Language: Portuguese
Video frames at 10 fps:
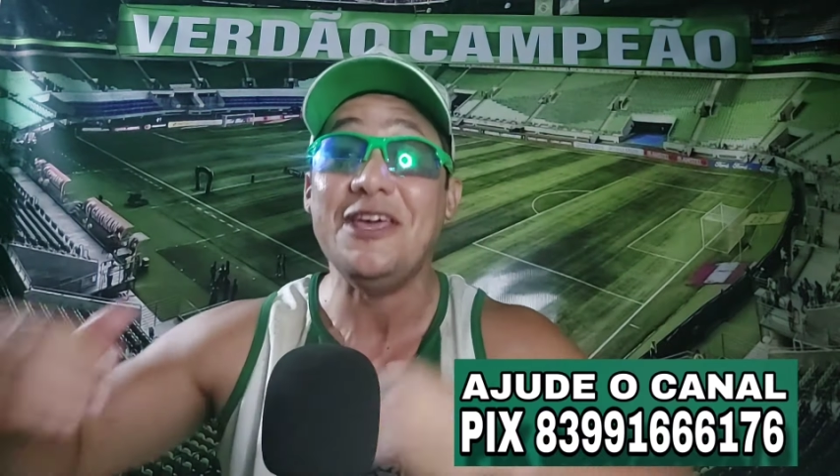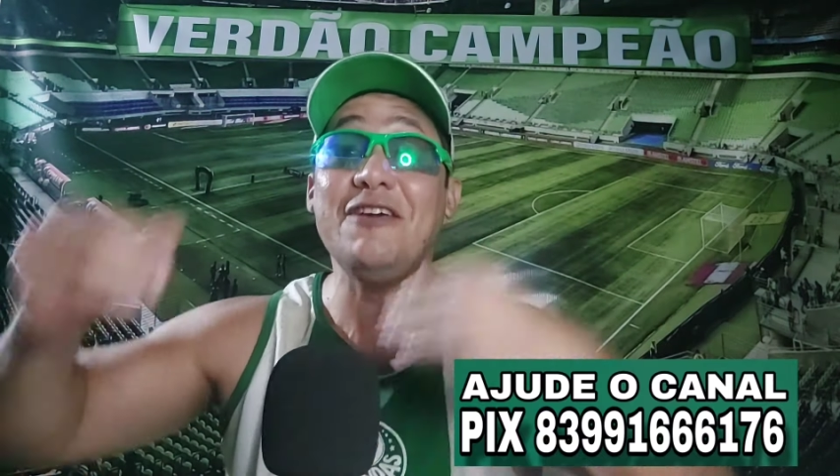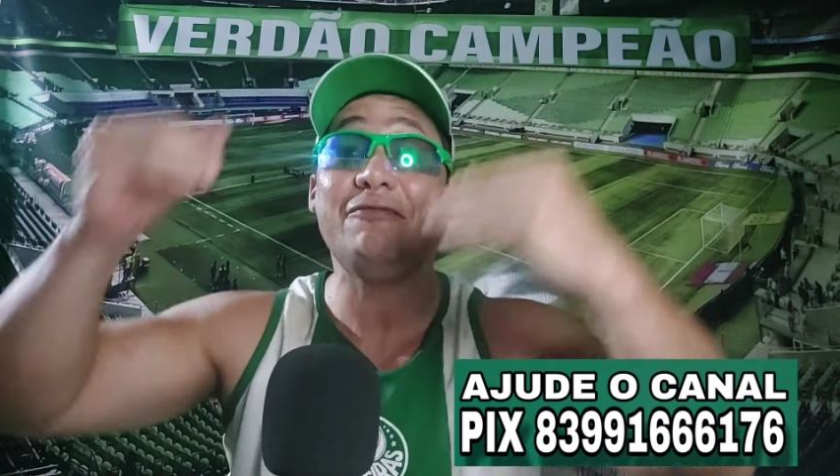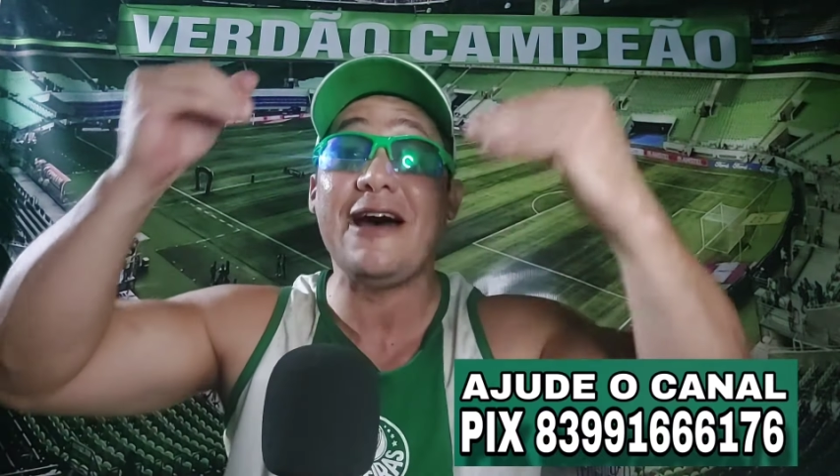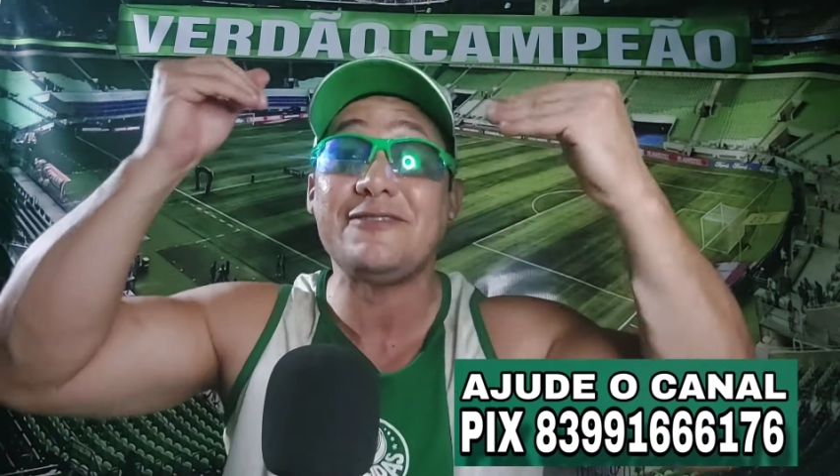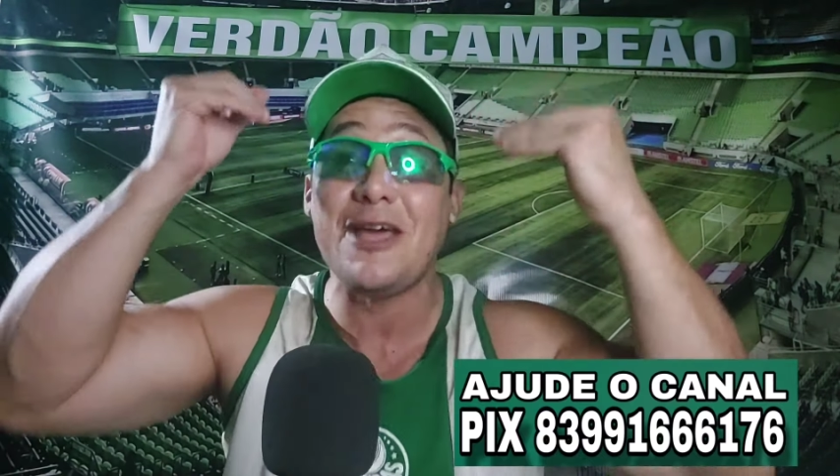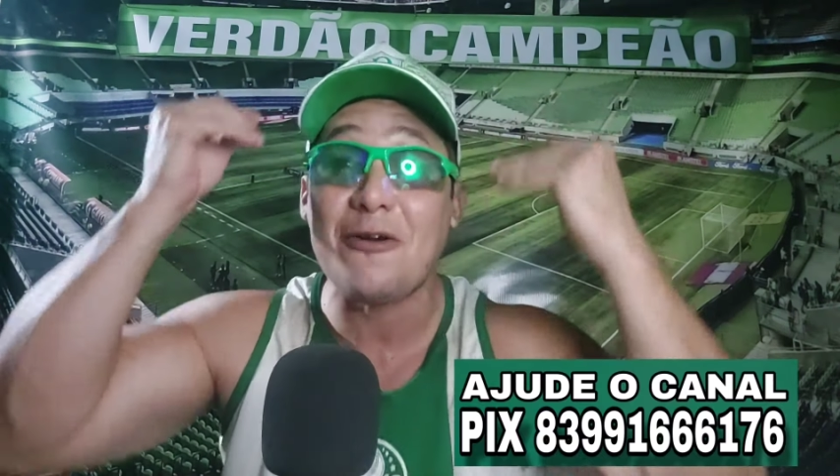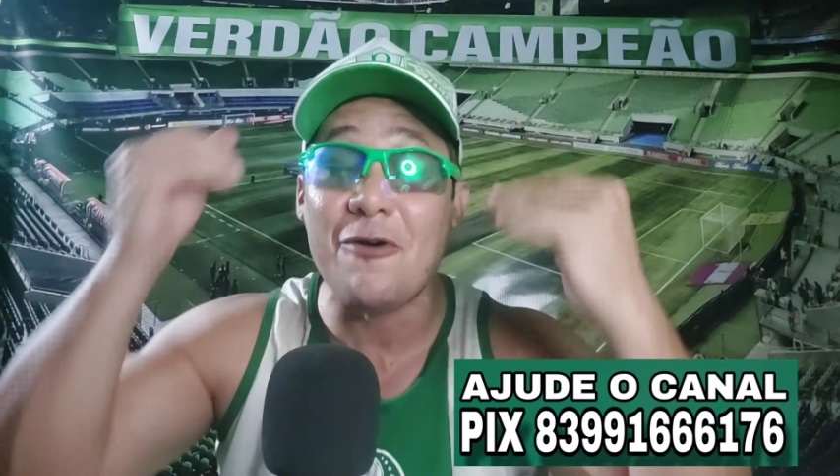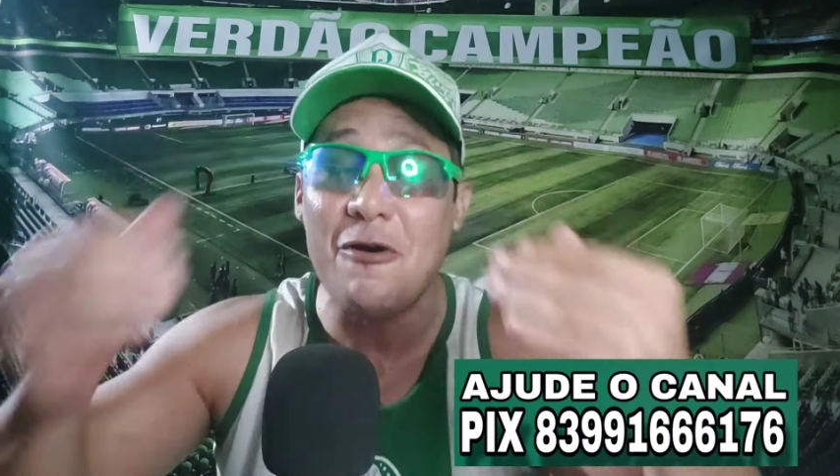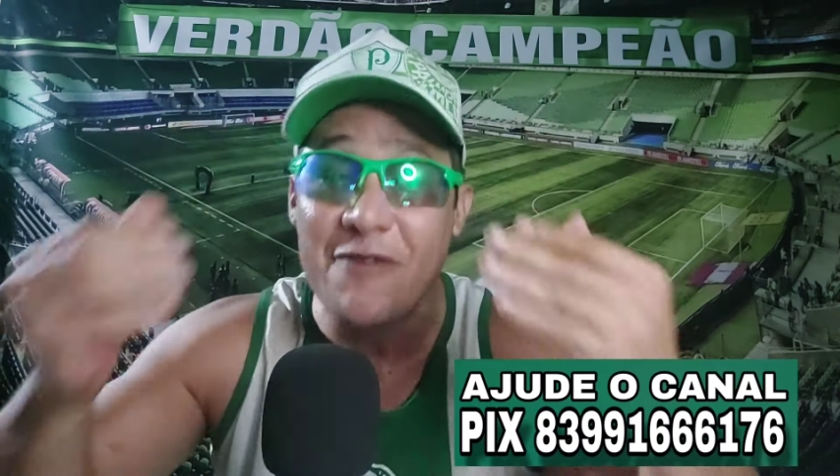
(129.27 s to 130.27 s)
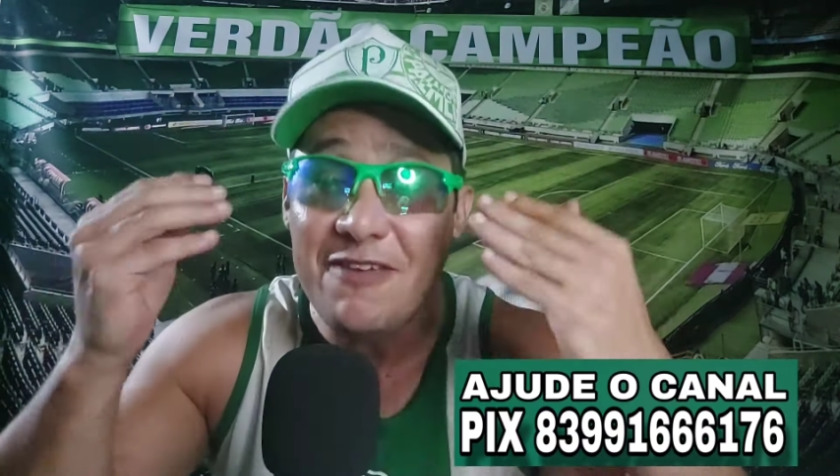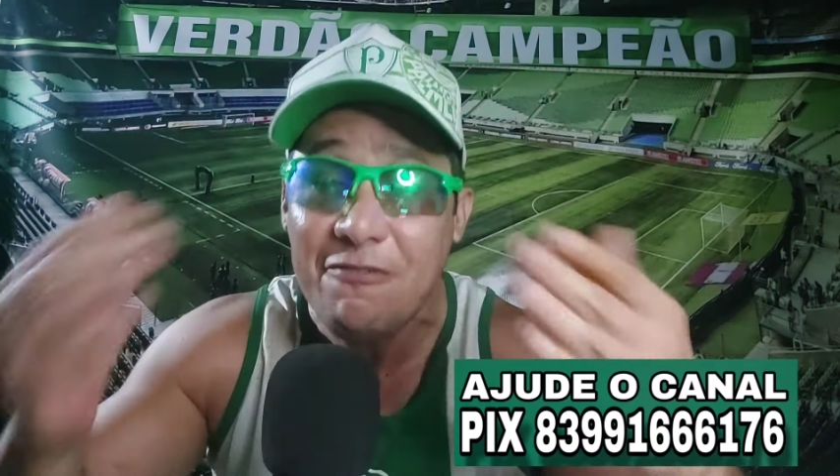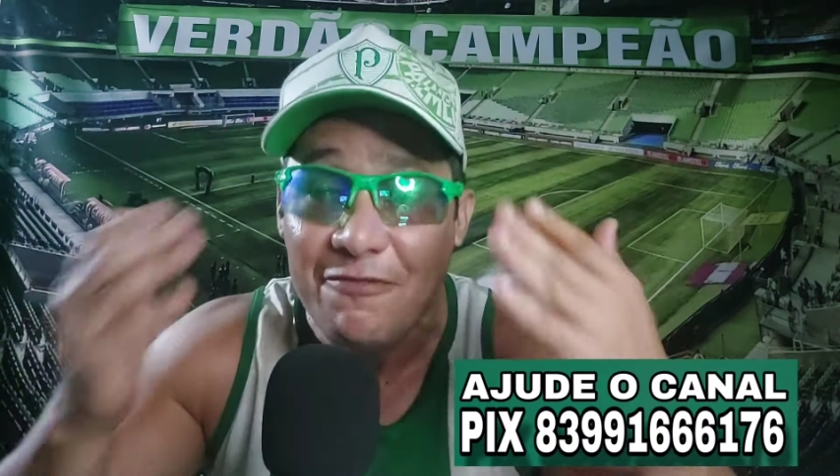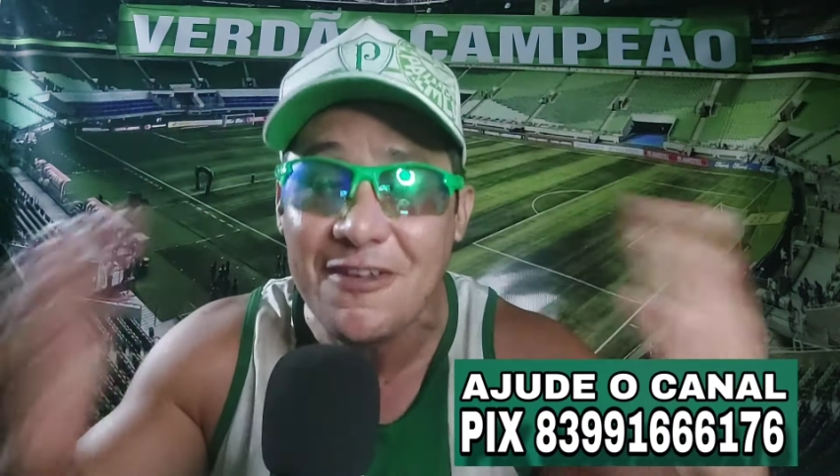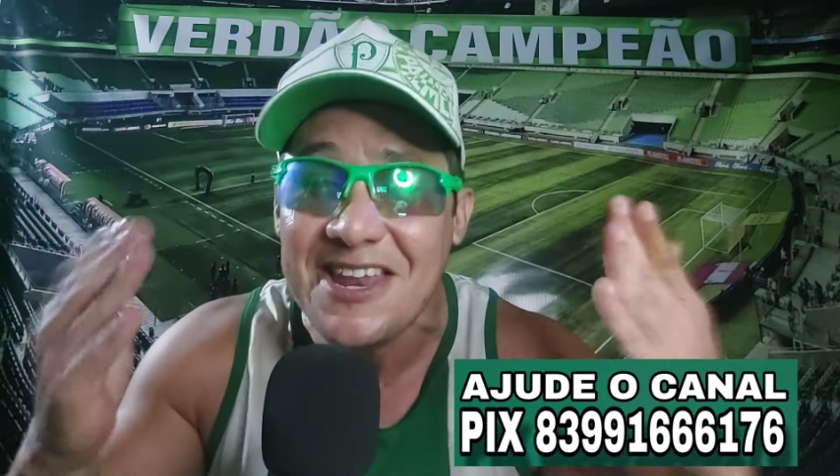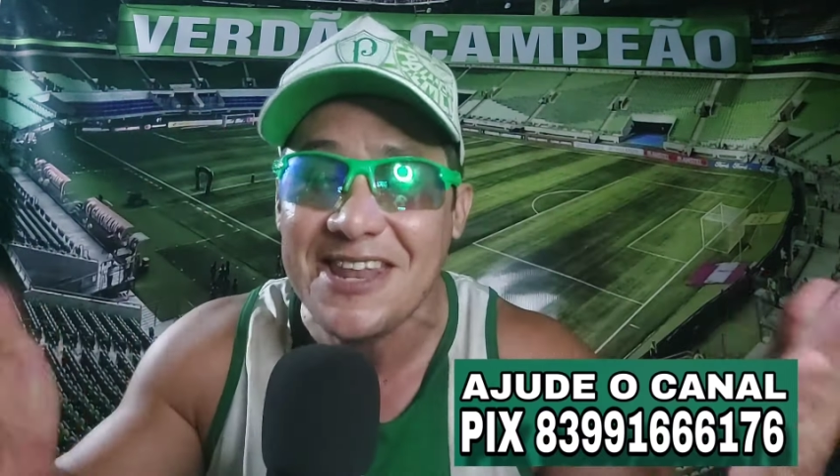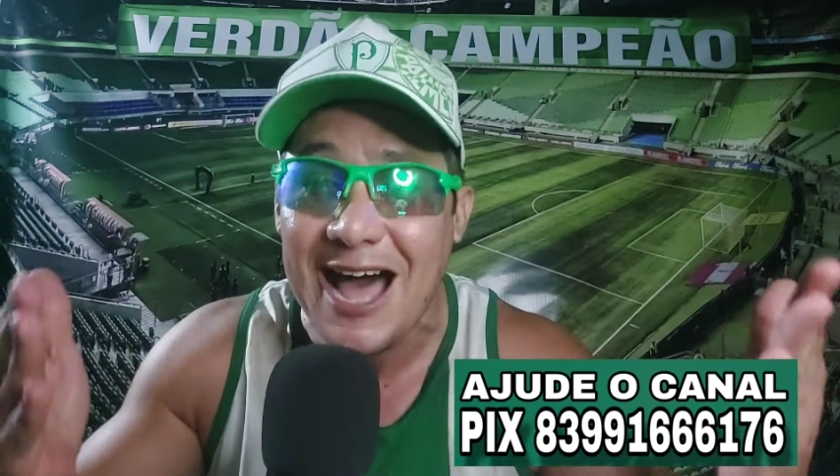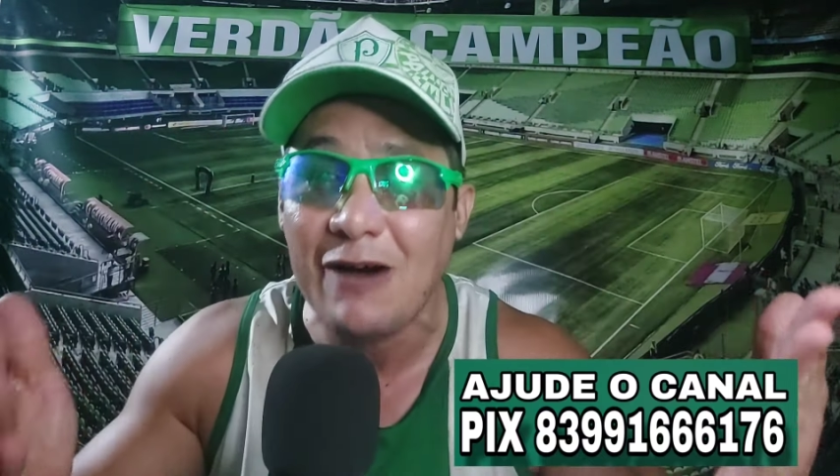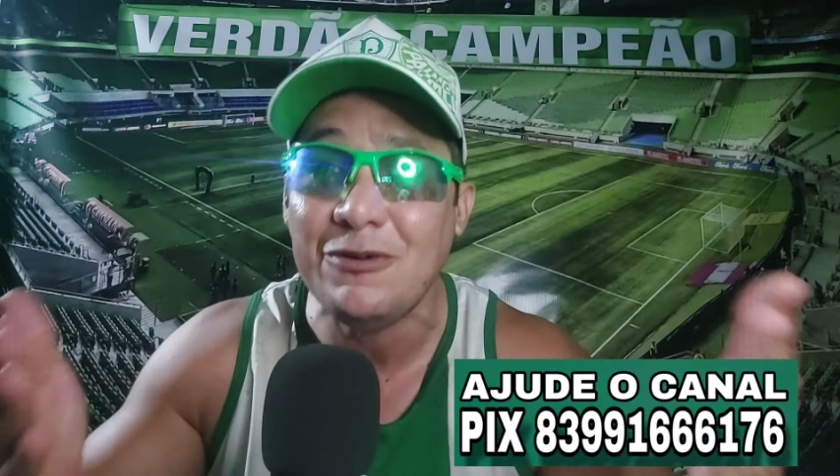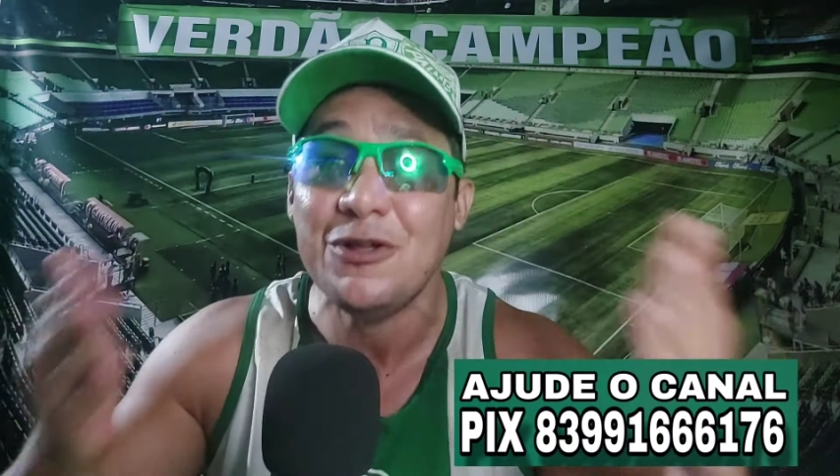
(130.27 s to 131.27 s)
e fazer gol em
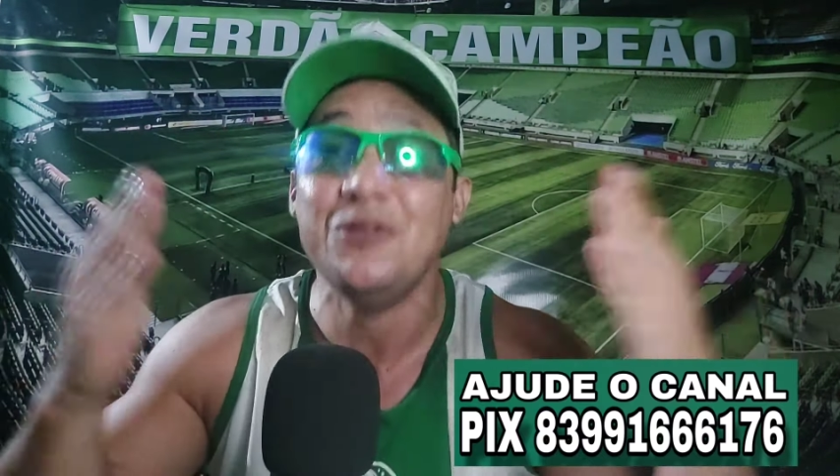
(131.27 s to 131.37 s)
final